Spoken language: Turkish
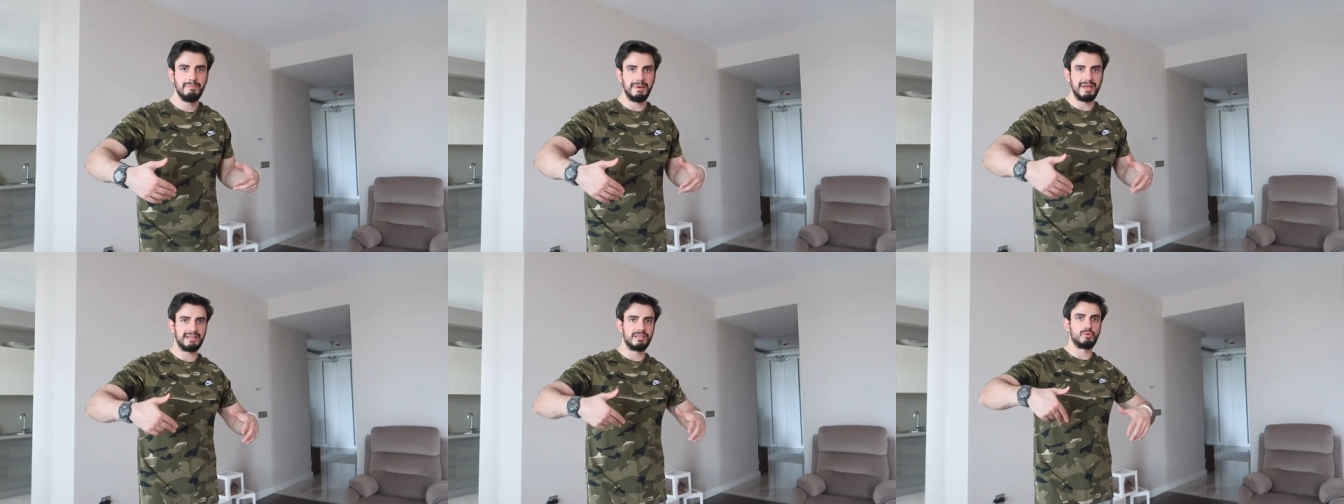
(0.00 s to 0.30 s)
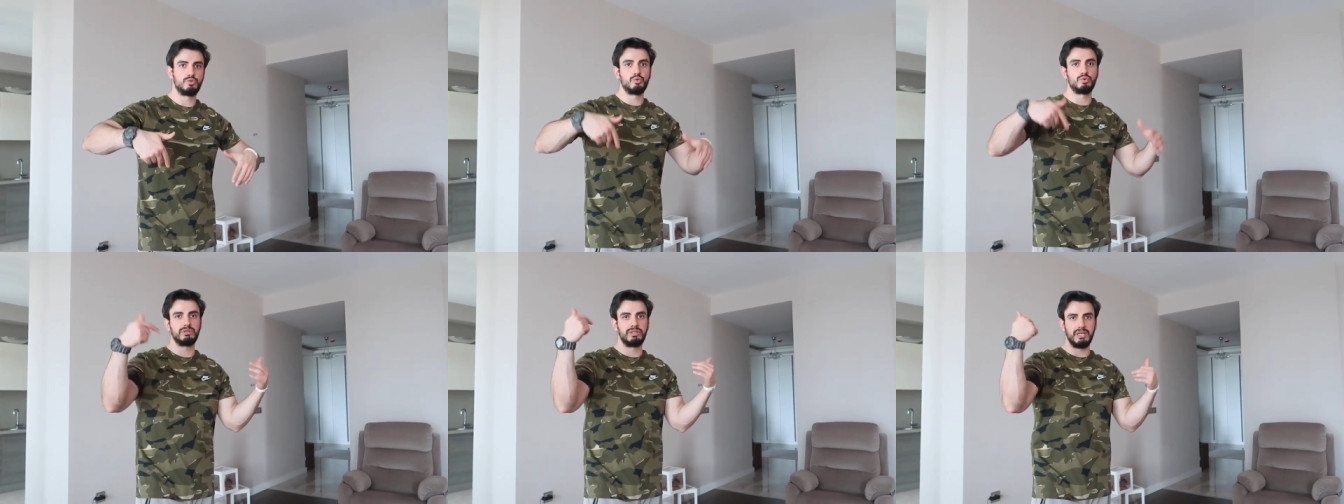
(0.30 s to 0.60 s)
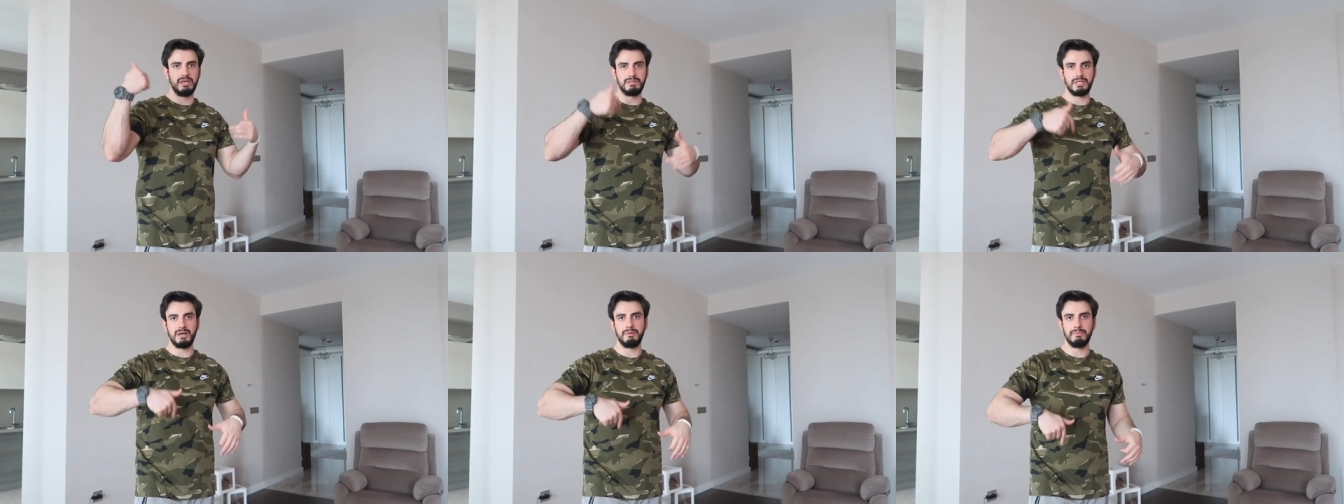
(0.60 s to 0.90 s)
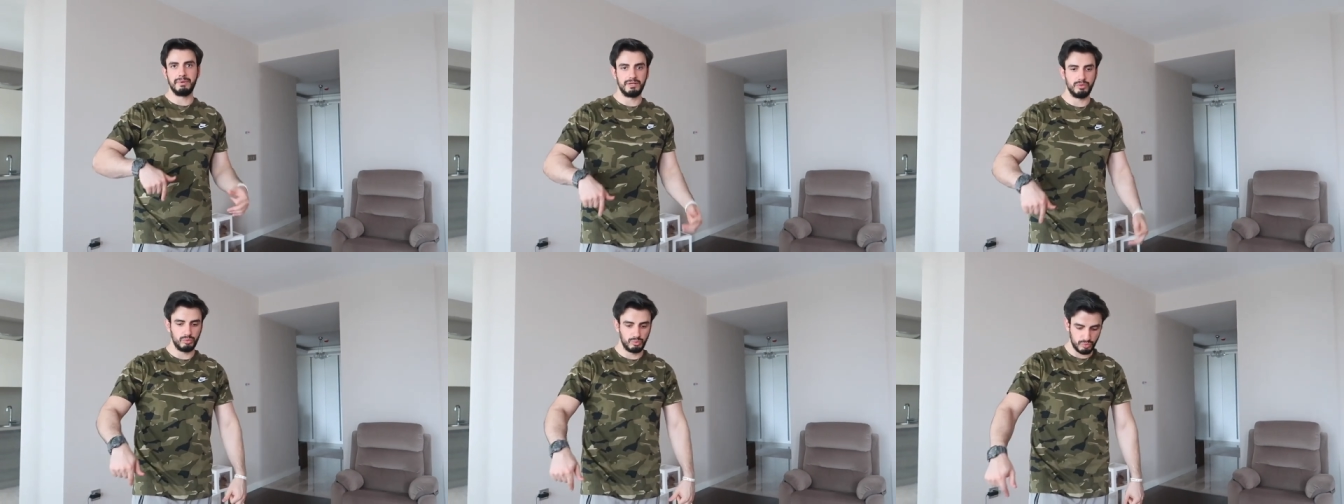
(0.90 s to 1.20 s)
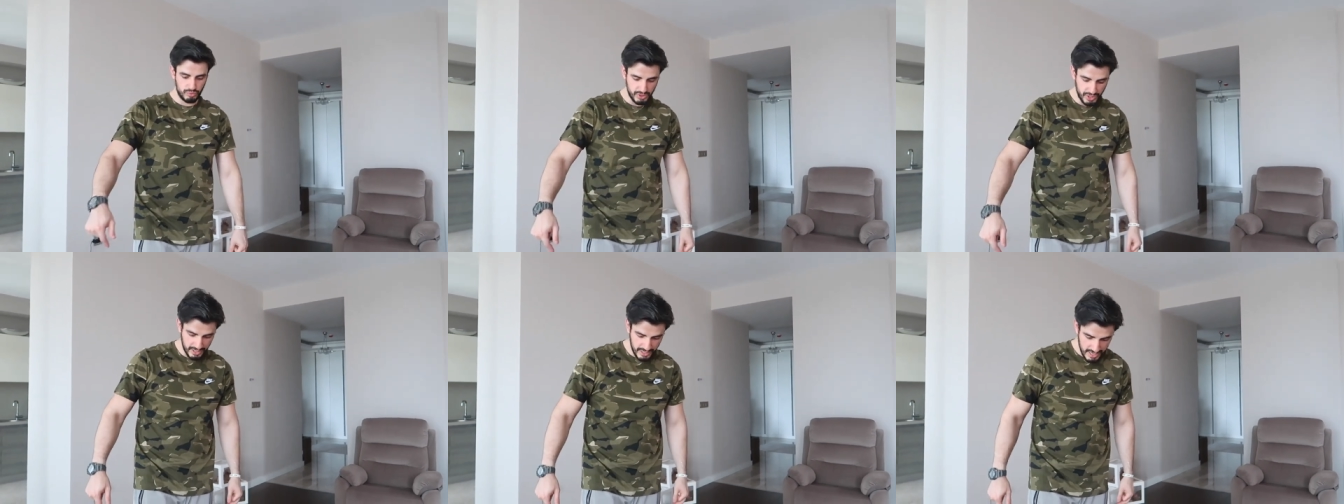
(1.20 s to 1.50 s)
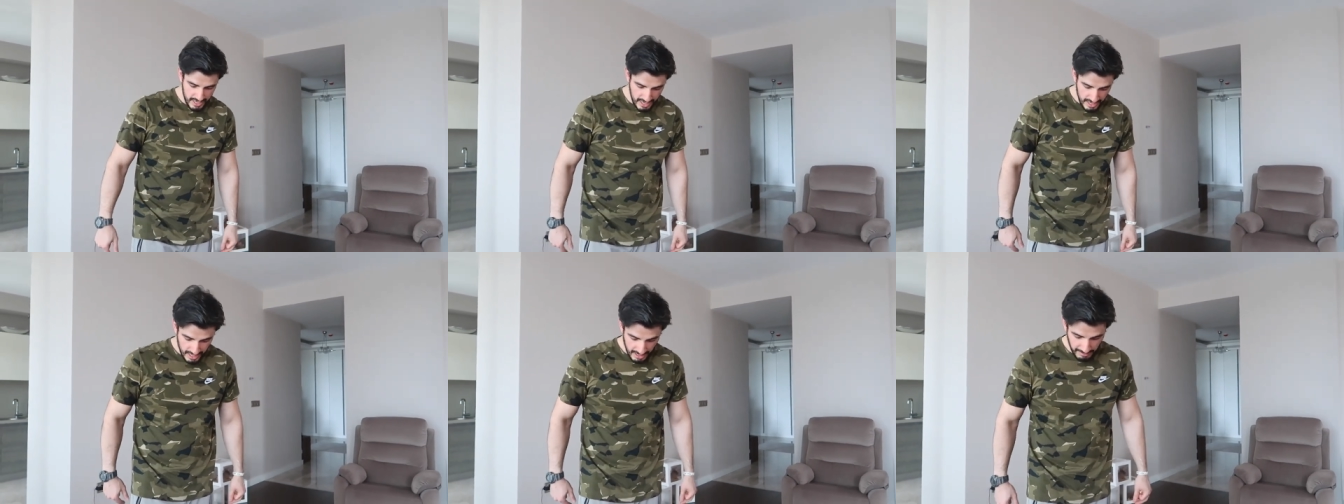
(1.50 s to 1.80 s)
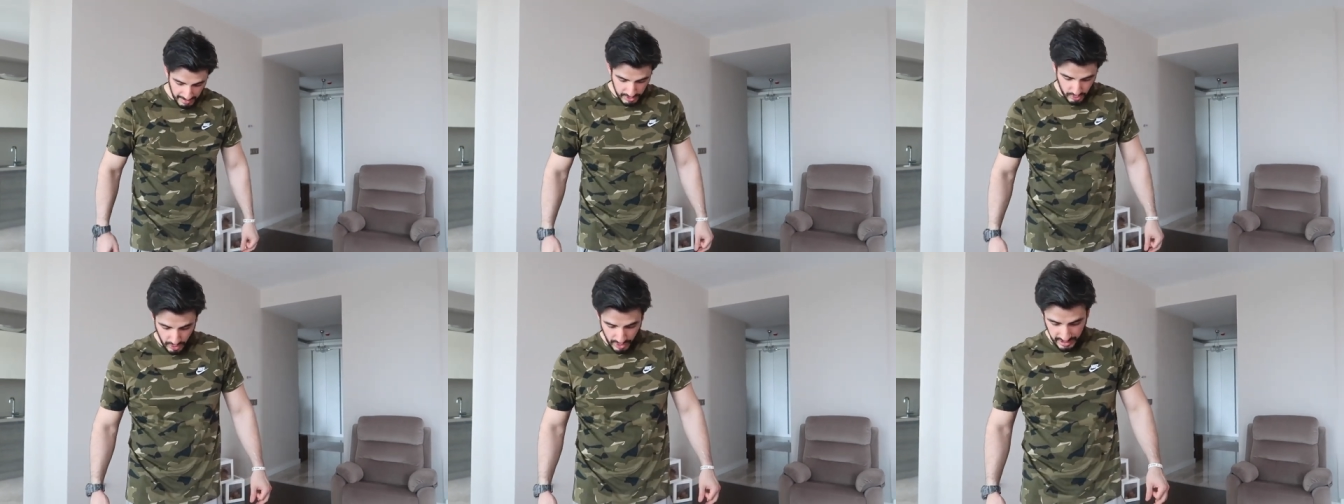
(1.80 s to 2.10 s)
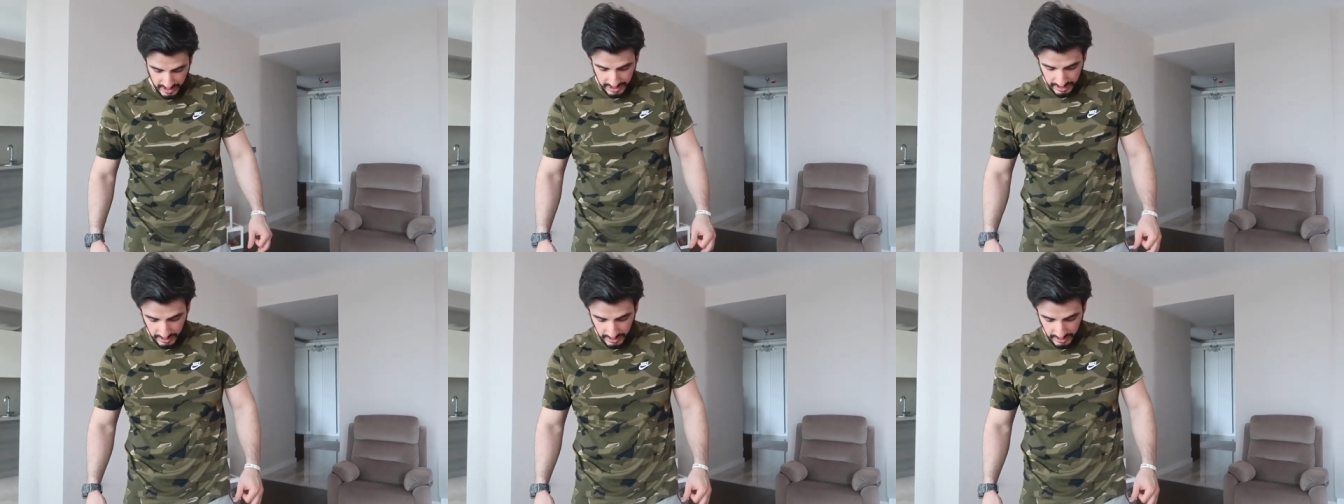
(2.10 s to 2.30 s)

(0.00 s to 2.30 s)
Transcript: belki cuk diye tam bana oturacak. Ama şu an